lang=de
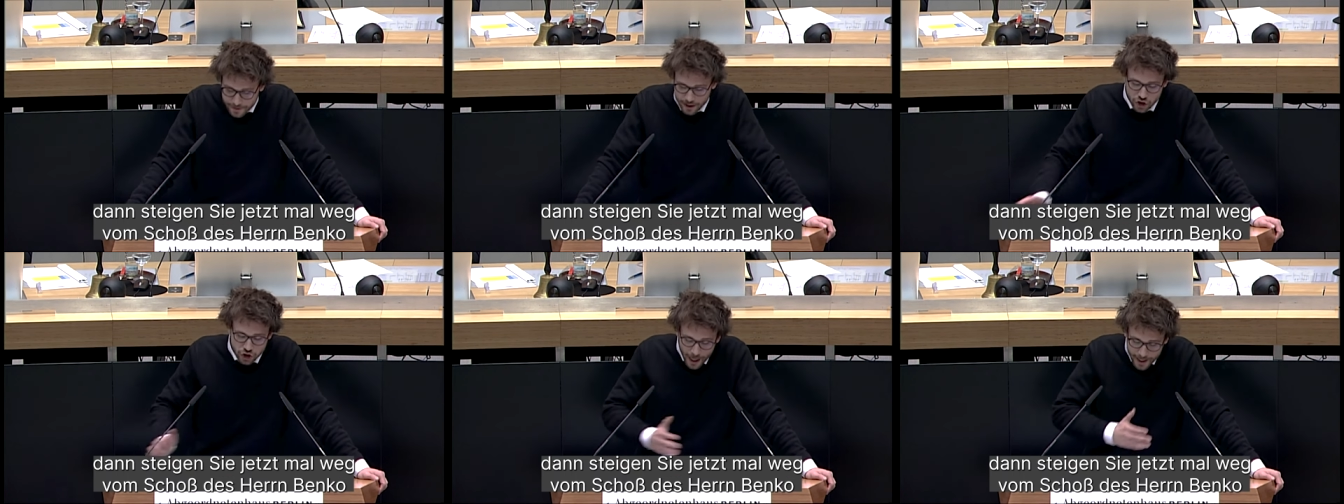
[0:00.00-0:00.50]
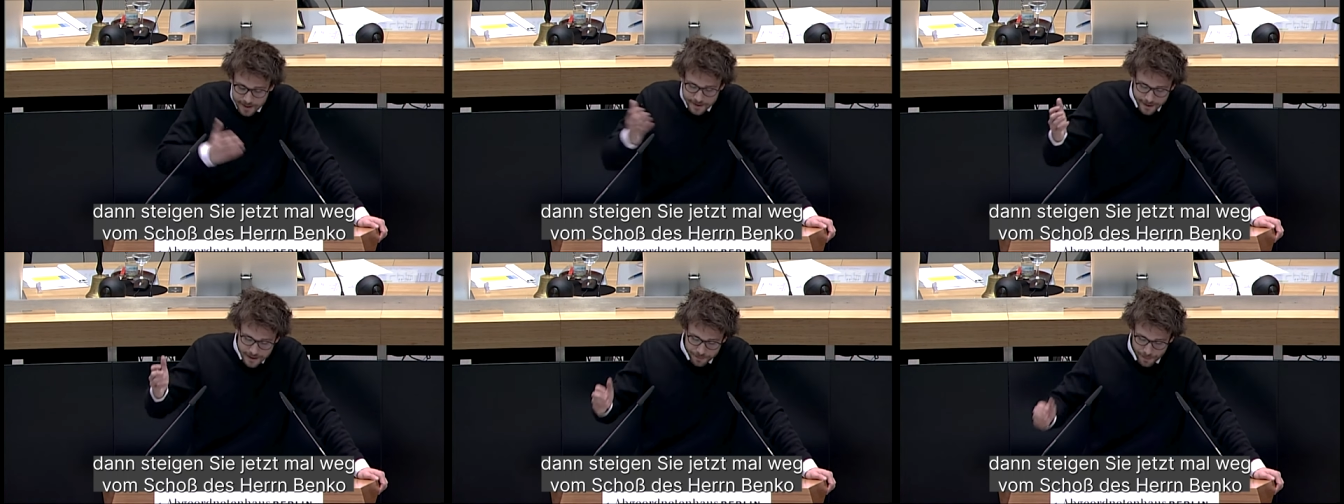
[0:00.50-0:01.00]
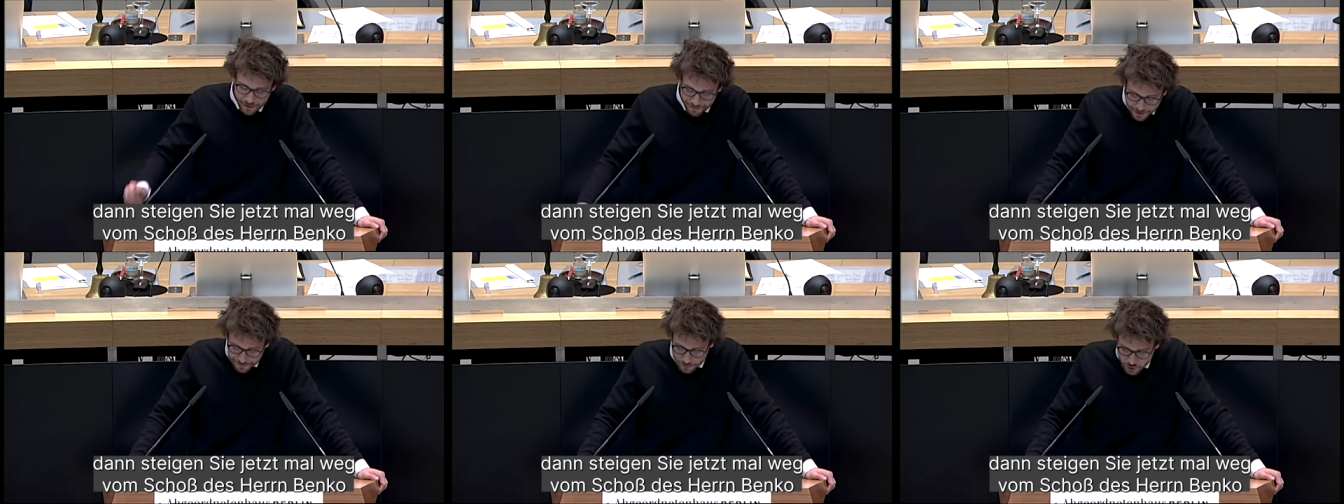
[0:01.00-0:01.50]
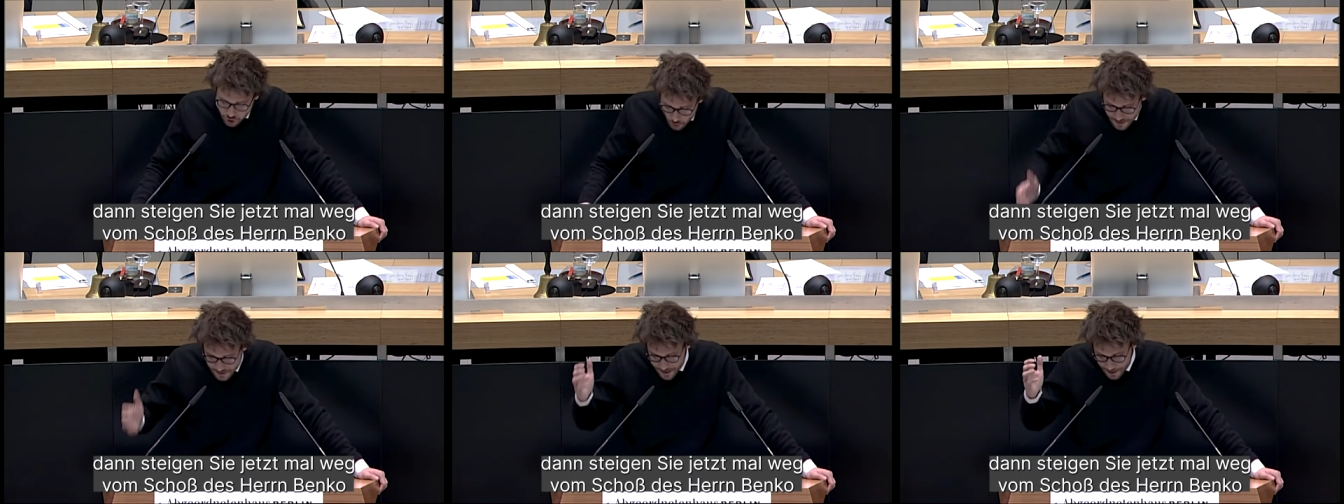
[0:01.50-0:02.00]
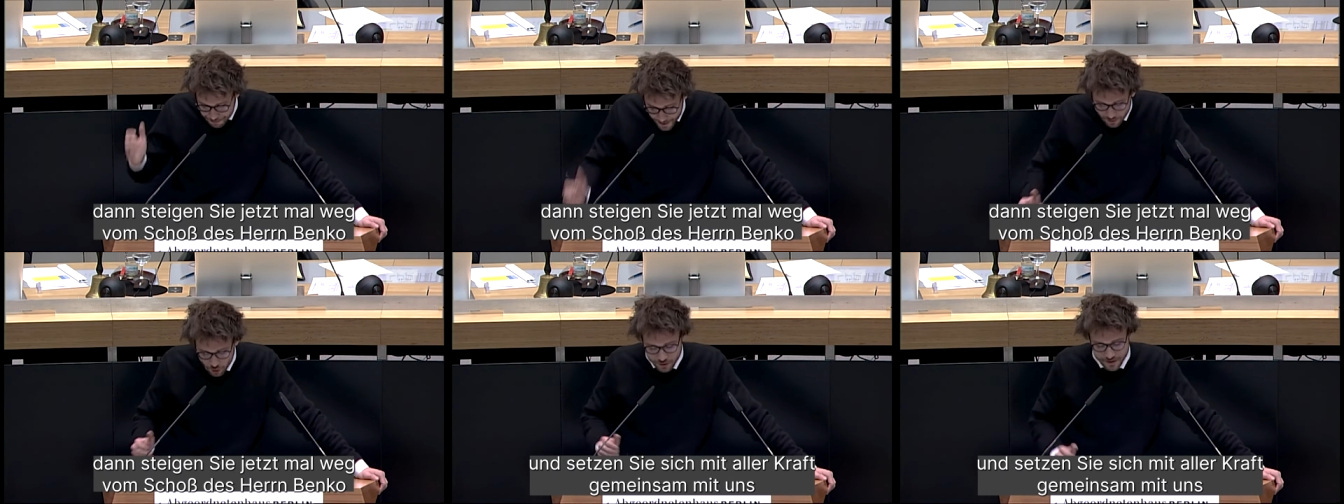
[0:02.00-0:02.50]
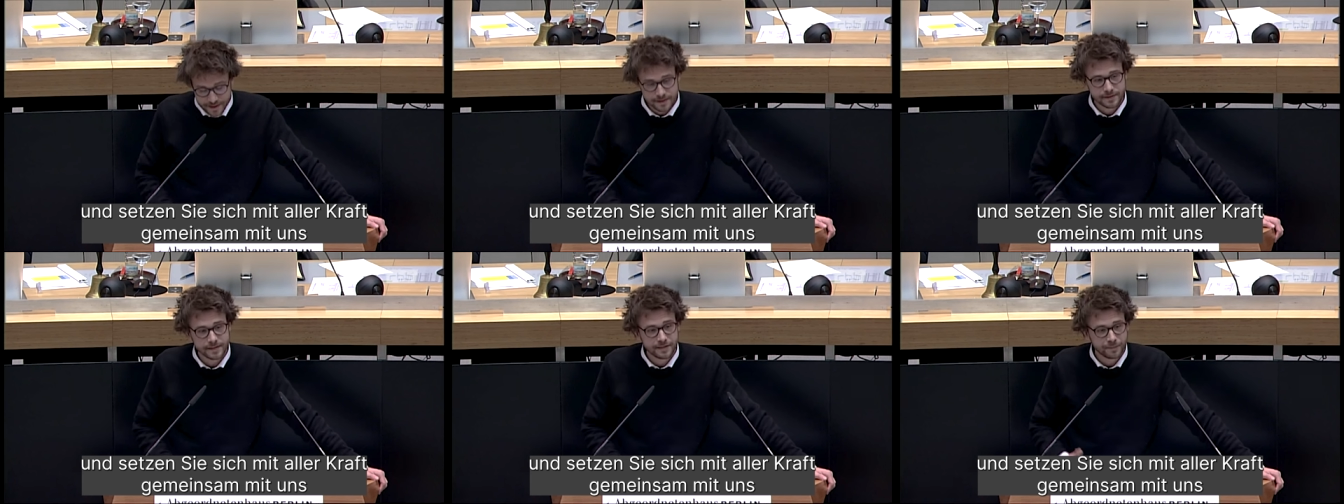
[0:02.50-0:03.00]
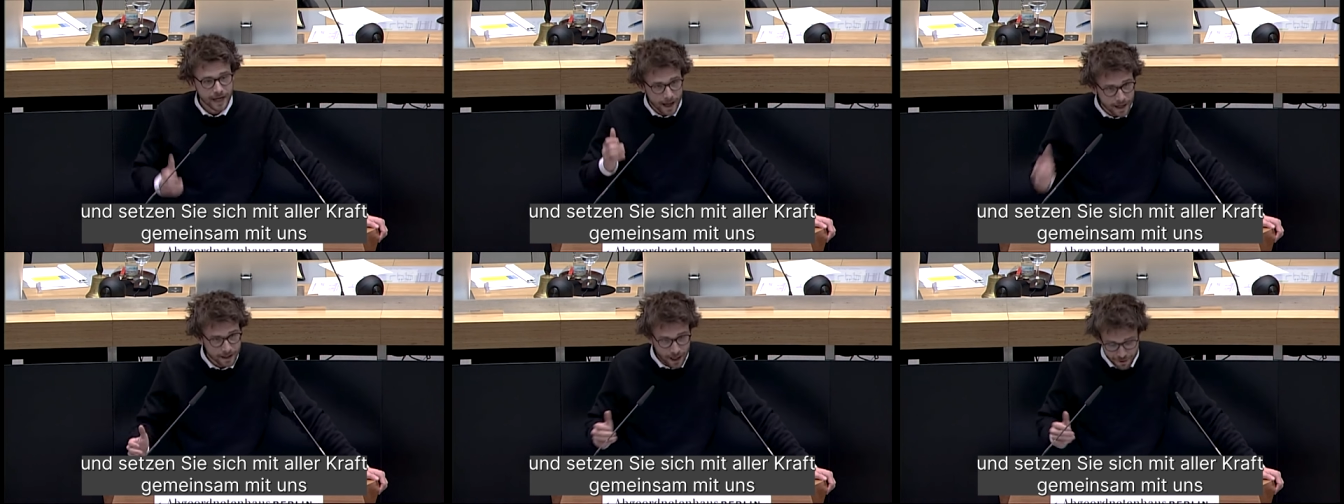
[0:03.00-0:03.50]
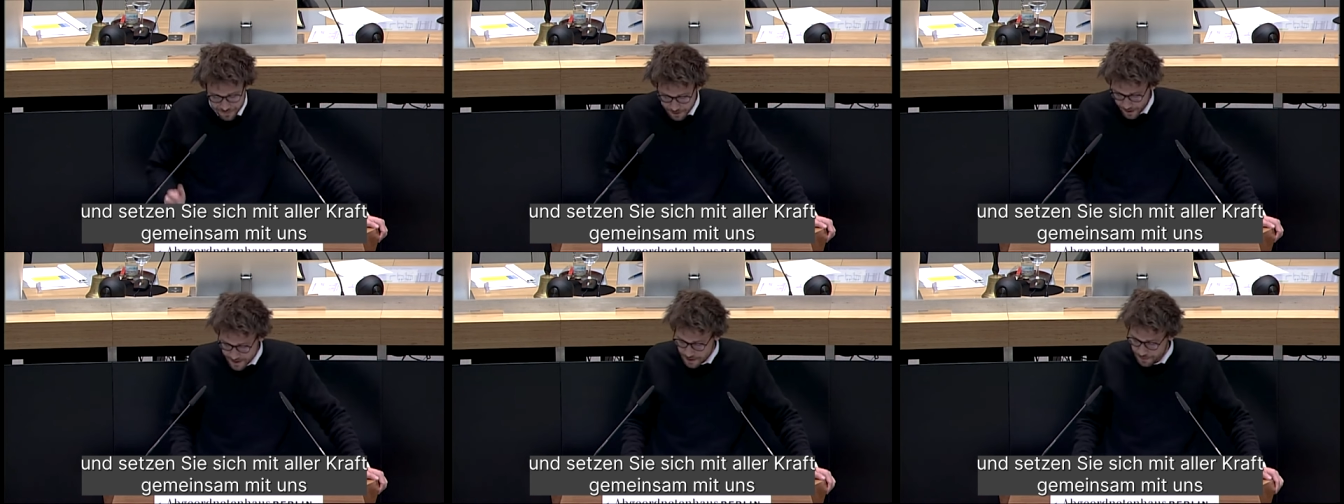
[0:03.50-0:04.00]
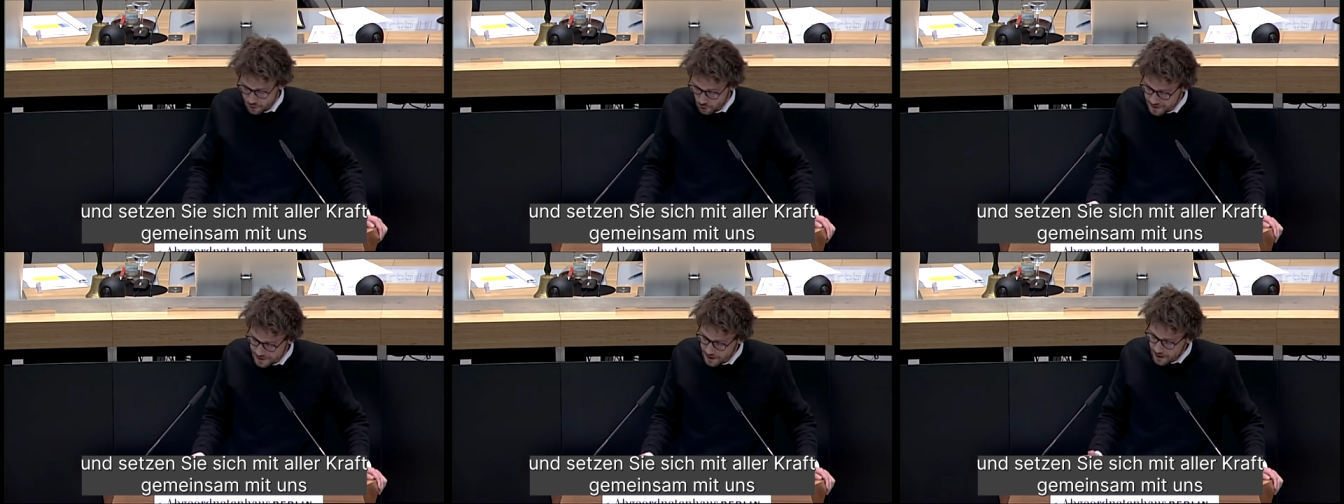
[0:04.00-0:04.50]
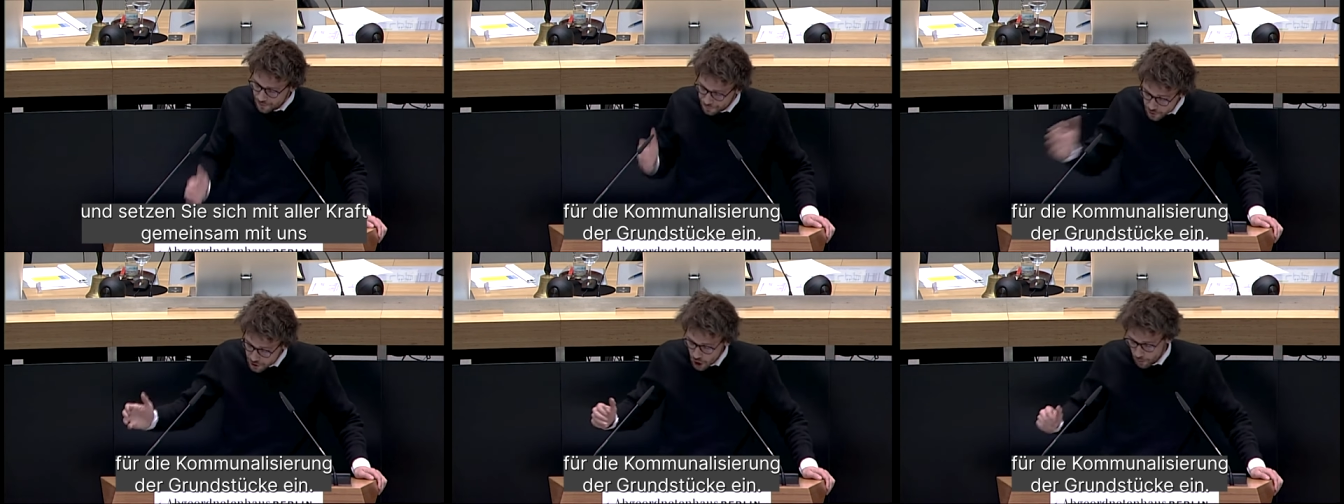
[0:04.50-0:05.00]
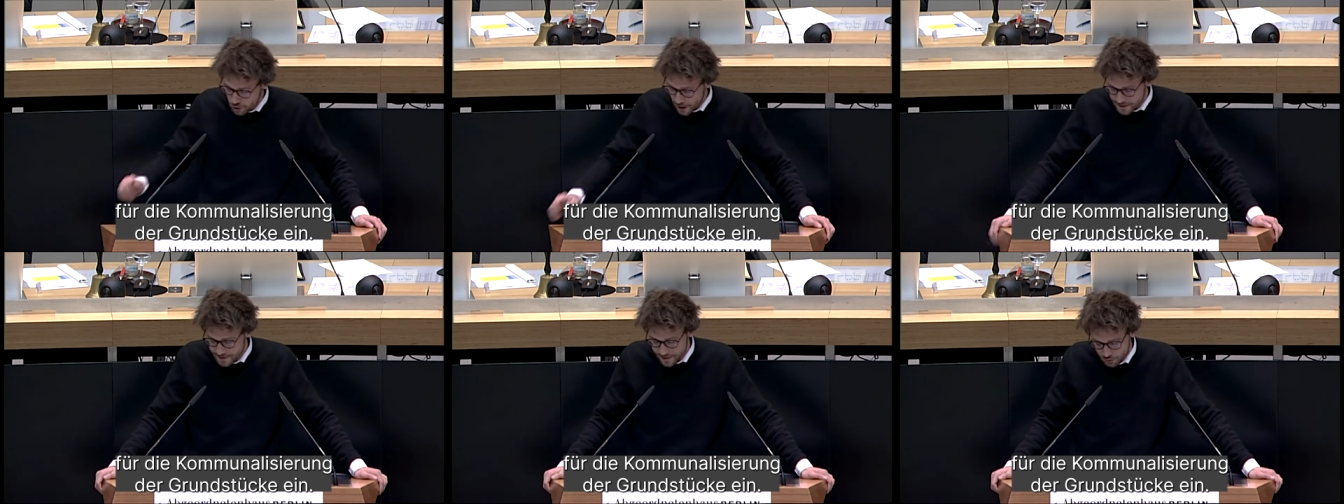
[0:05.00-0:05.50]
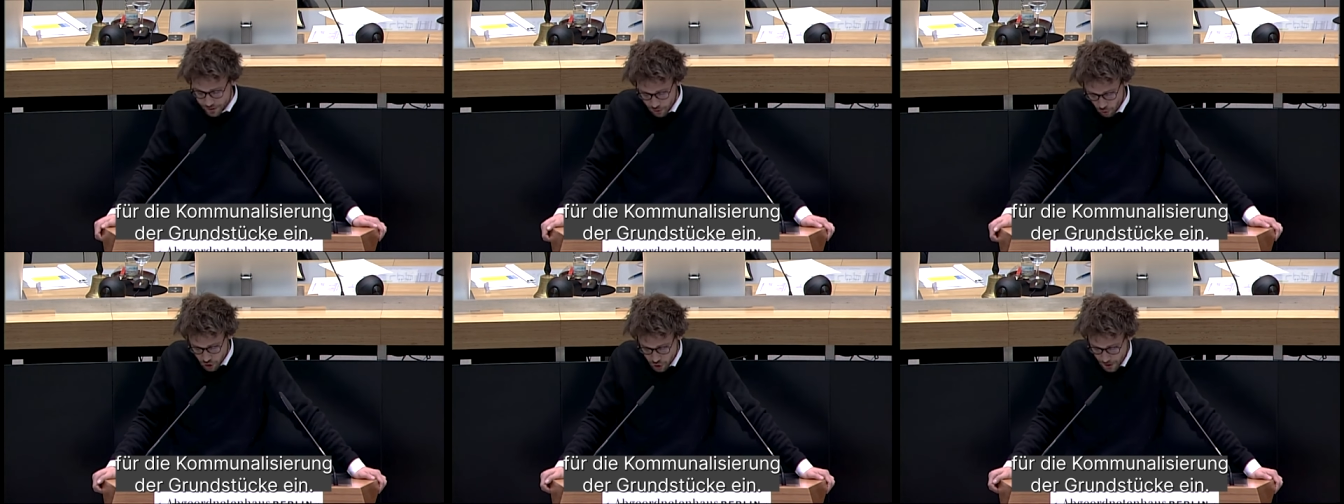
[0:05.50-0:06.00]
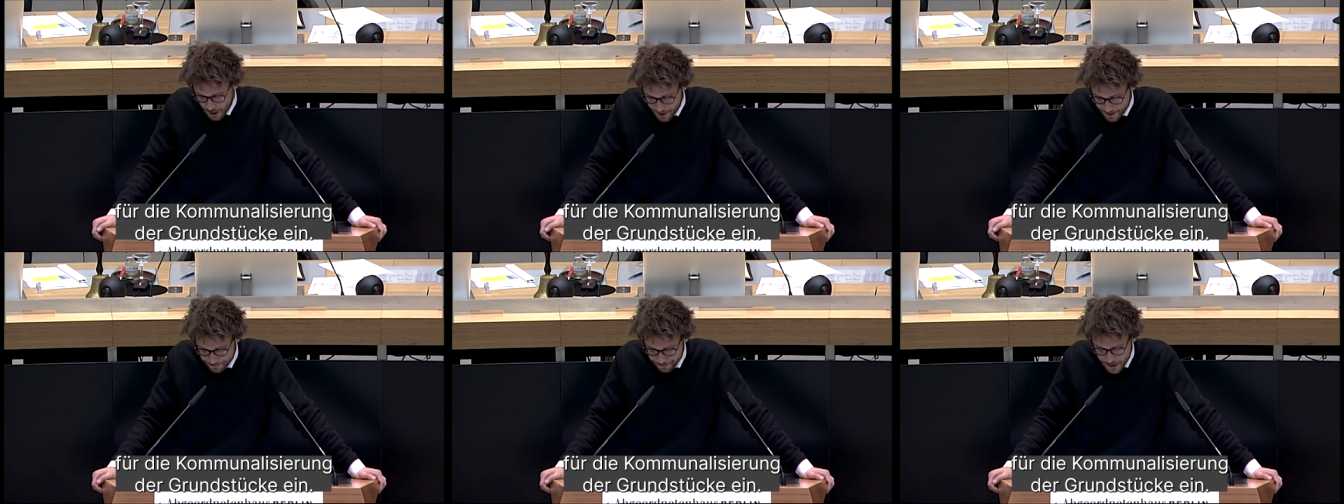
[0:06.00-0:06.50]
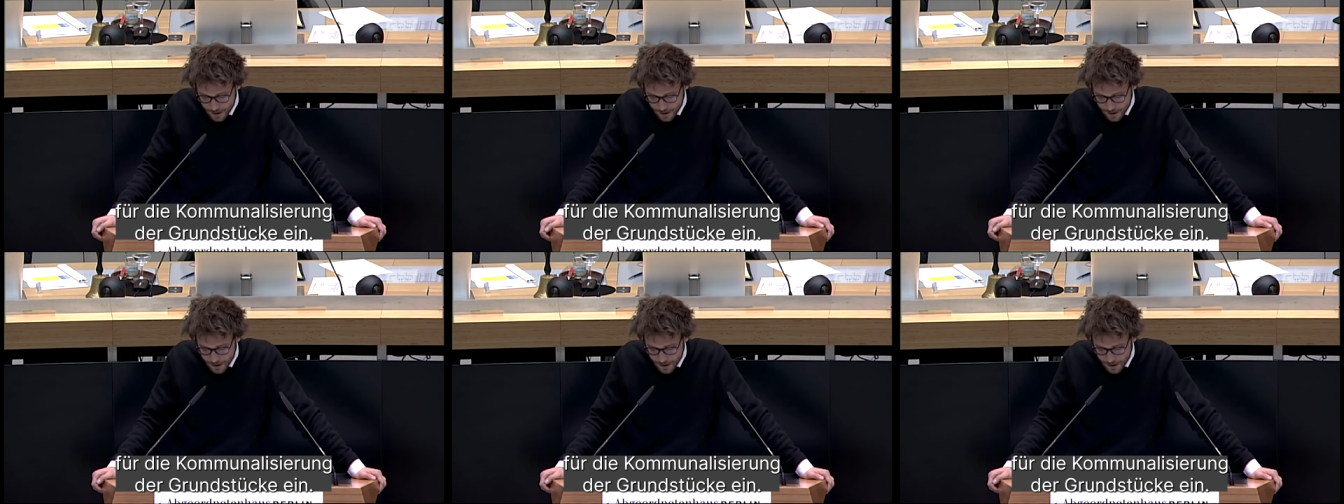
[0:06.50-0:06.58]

dann steigen Sie jetzt mal weg vom Schoß des Herrn Benko und setzen Sie sich mit aller Kraft gemeinsam mit uns für die Kommunalisierung der Grundstücke ein.